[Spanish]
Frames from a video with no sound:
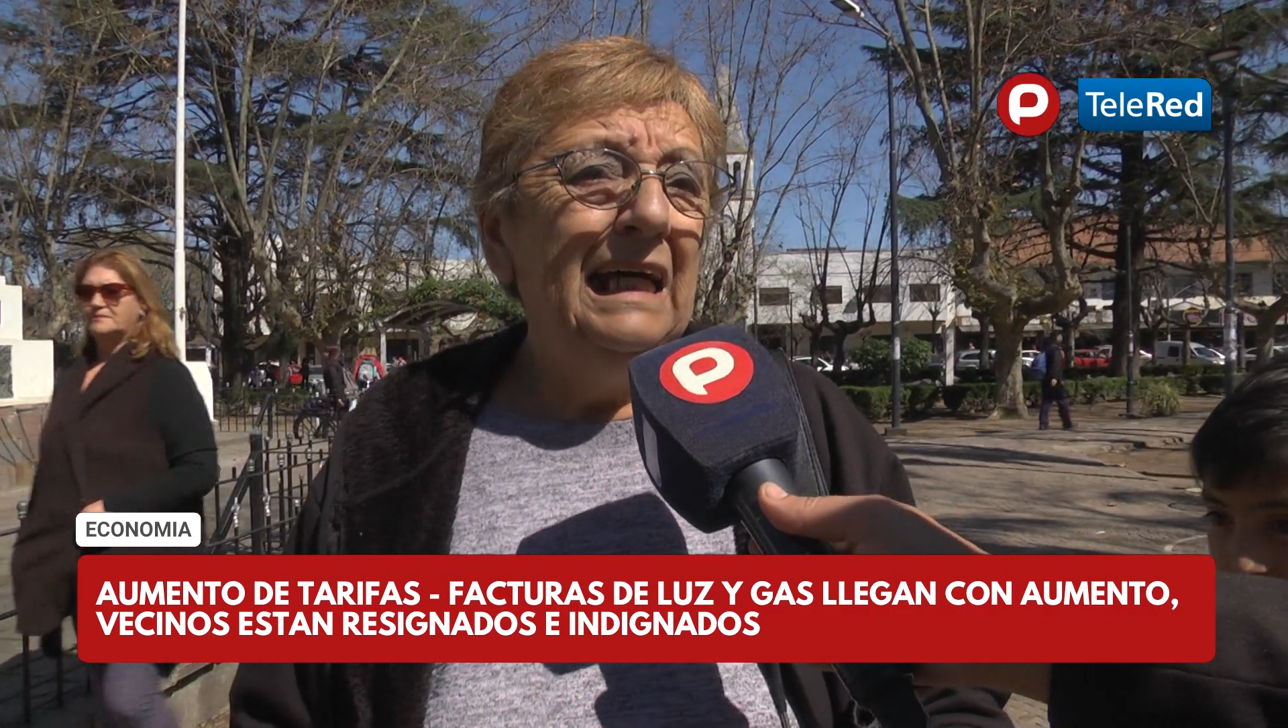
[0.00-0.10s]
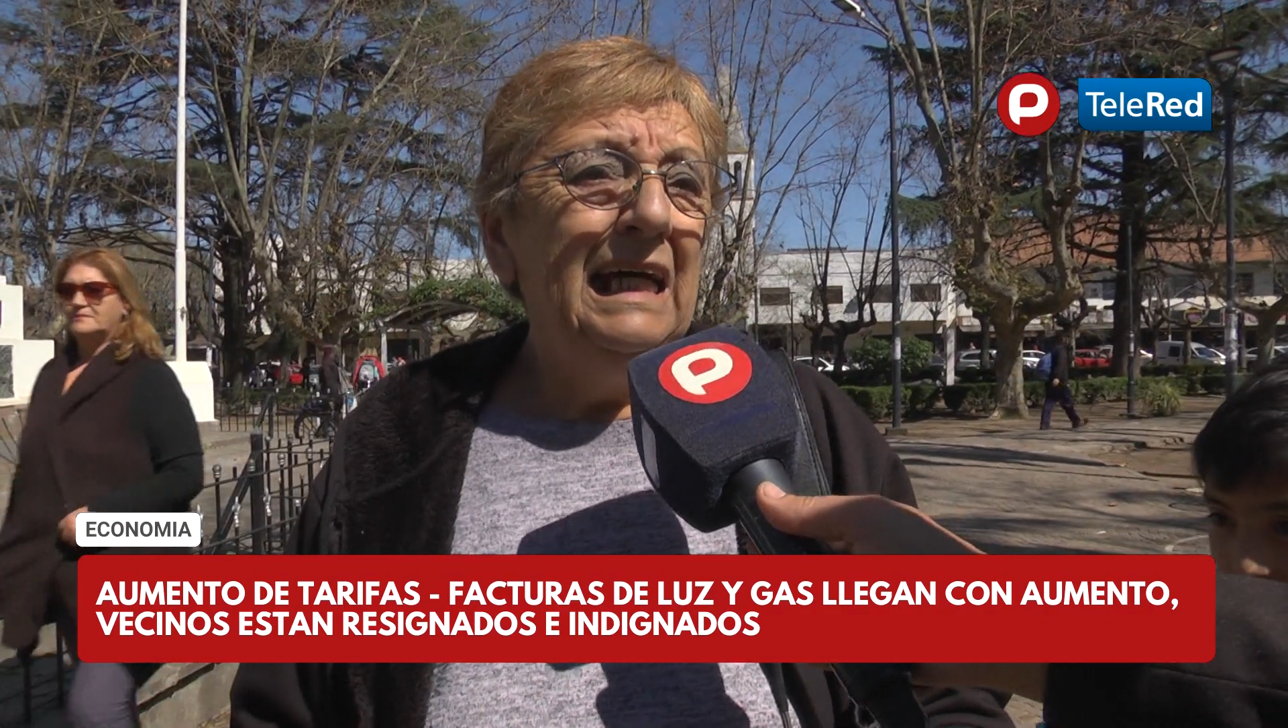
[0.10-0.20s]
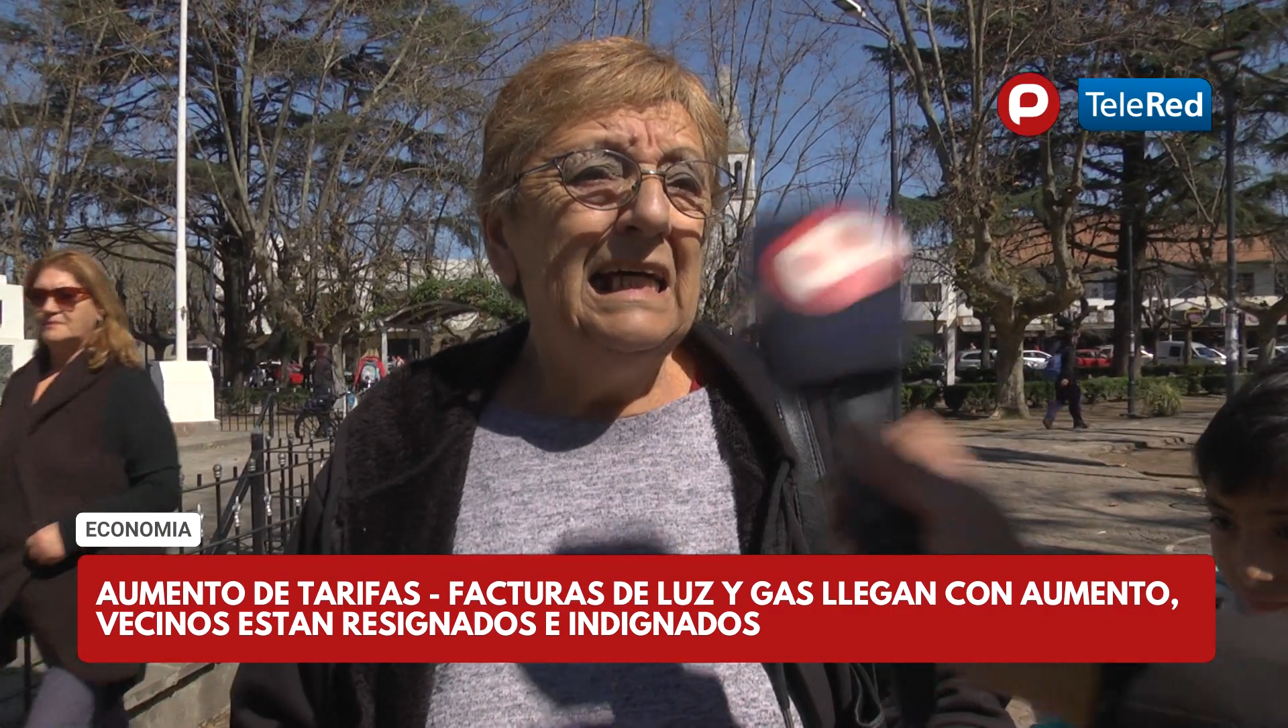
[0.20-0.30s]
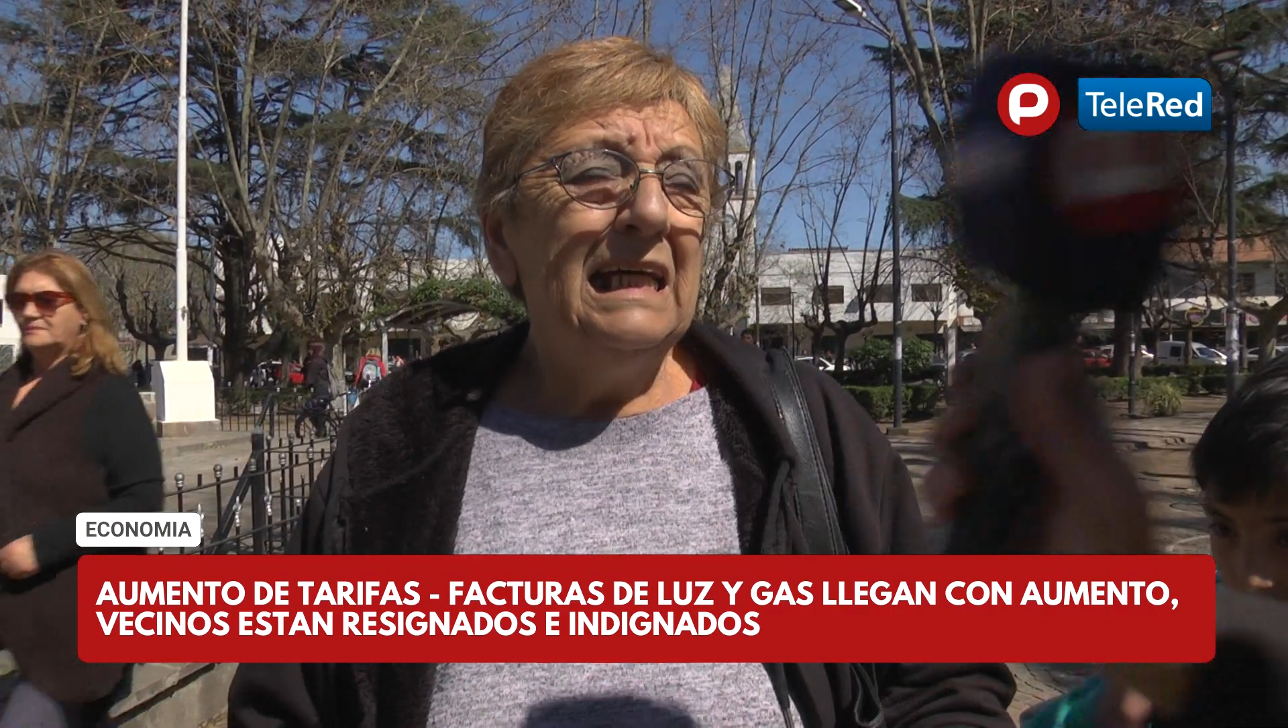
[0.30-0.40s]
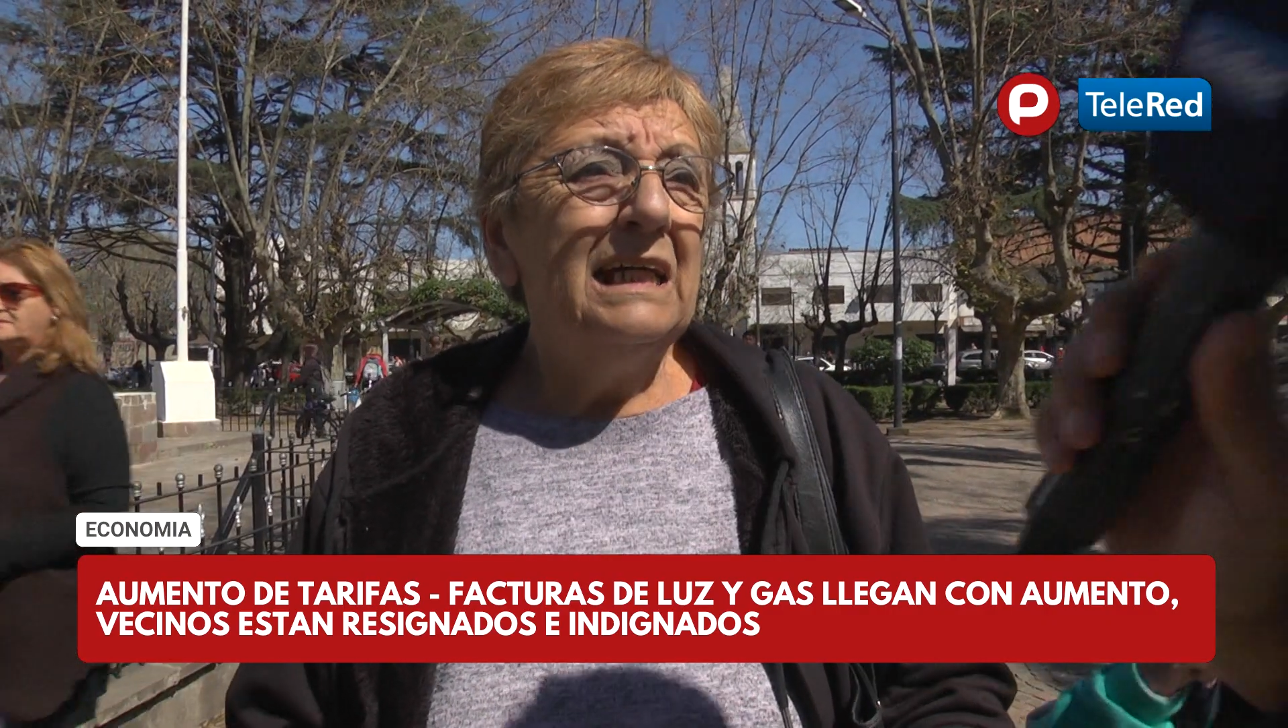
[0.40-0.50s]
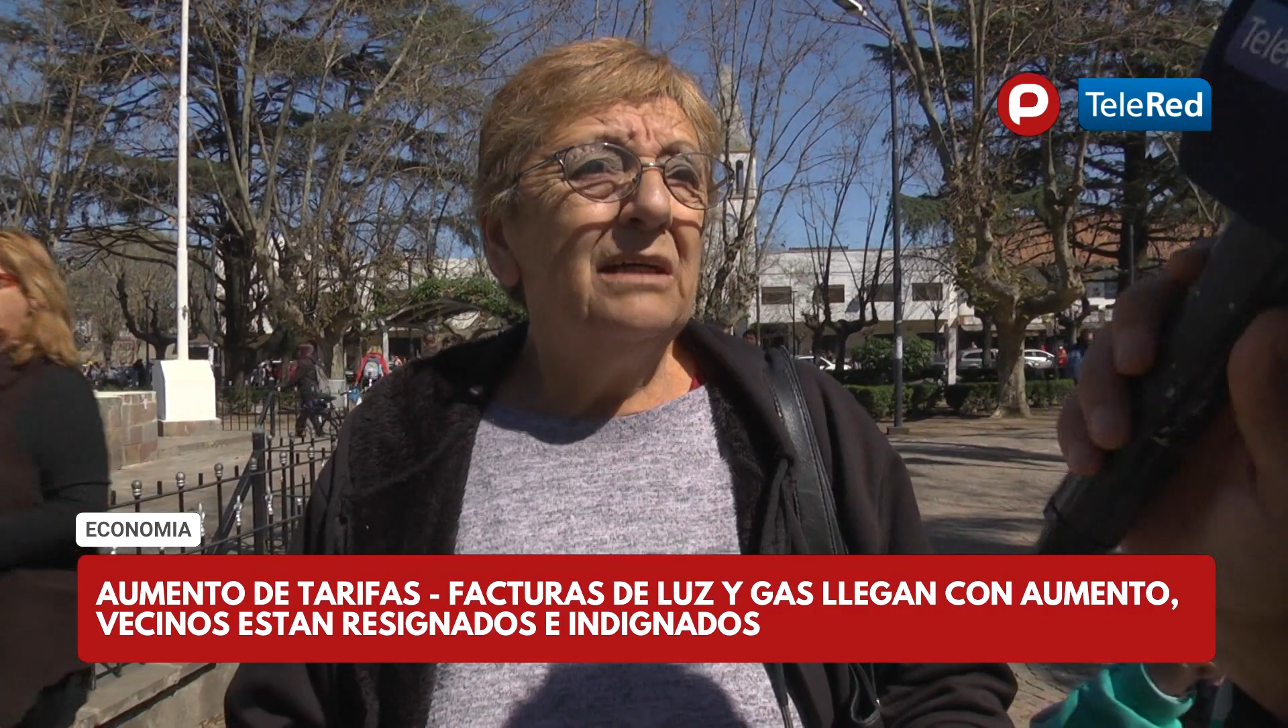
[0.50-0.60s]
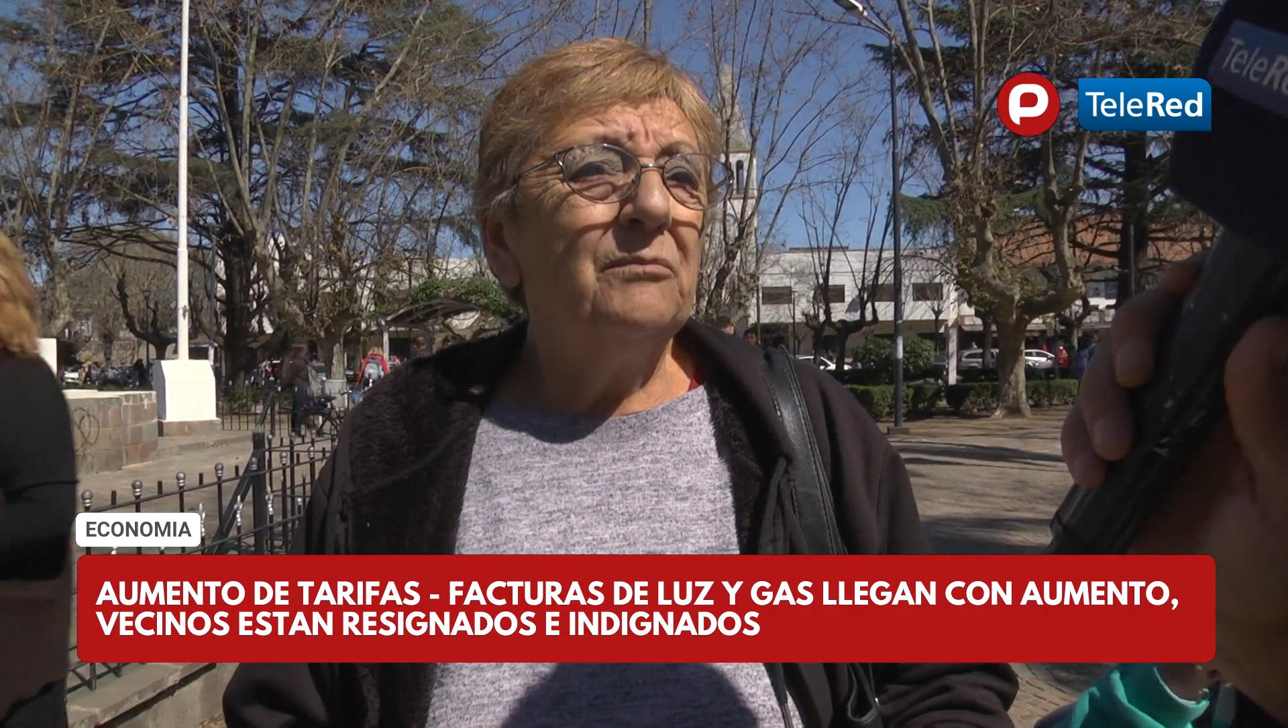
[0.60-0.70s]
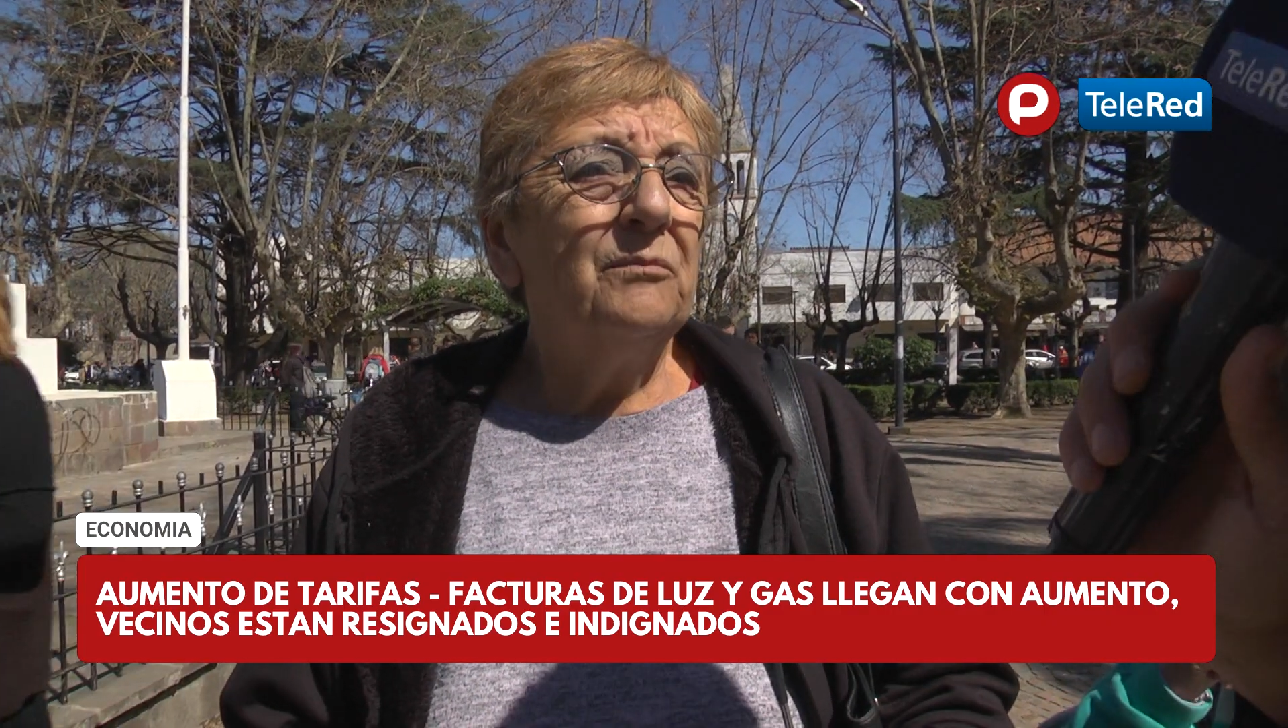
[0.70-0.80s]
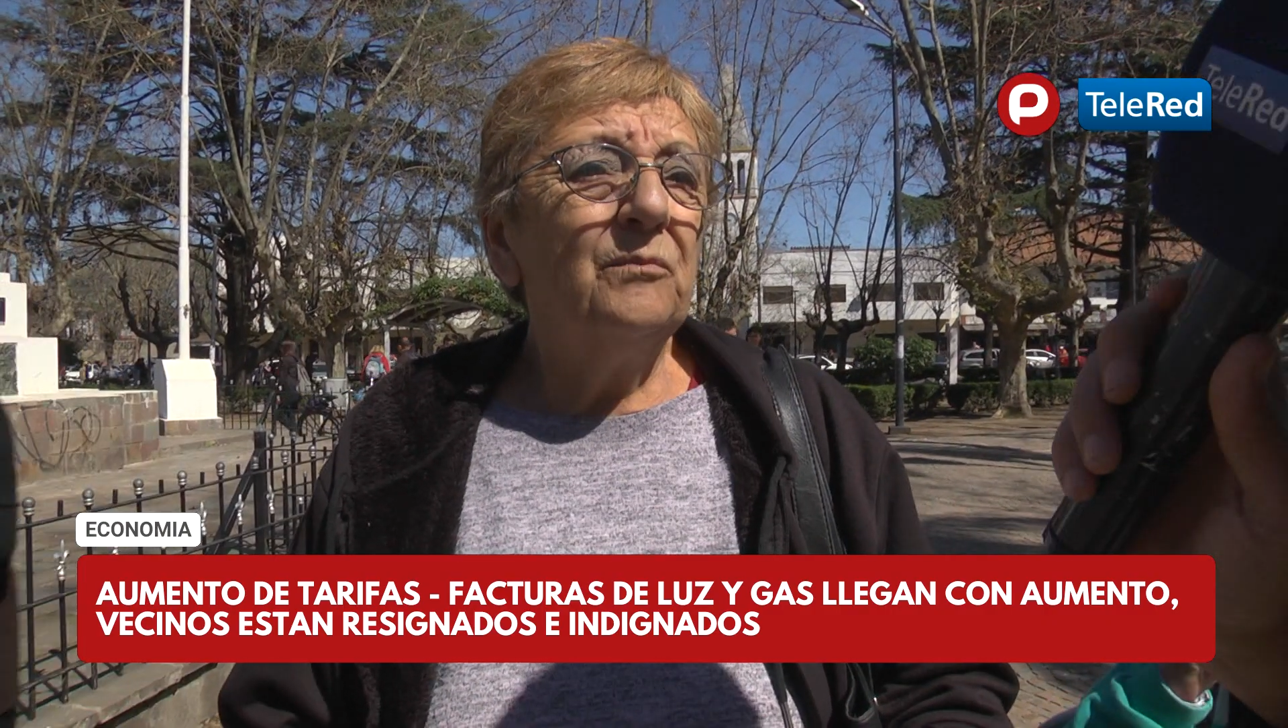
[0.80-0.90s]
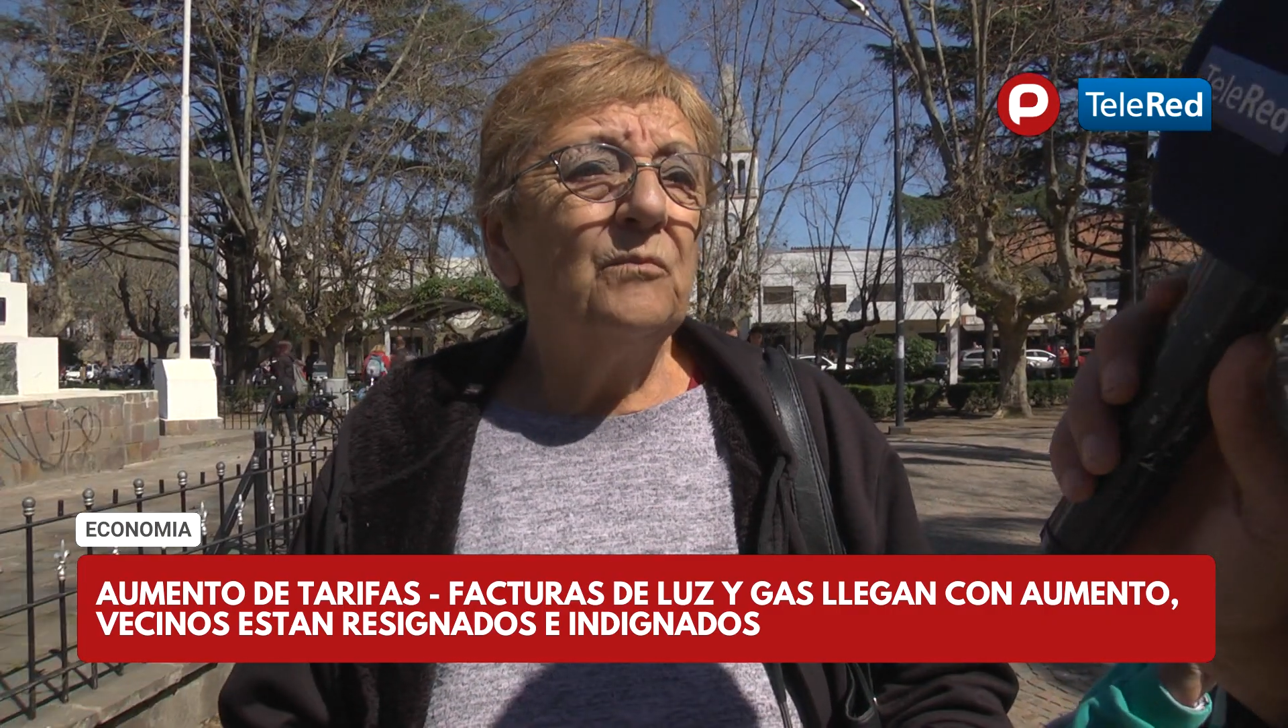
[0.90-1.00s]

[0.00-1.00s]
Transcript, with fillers: ¿Y ¿Por mes cuánto llega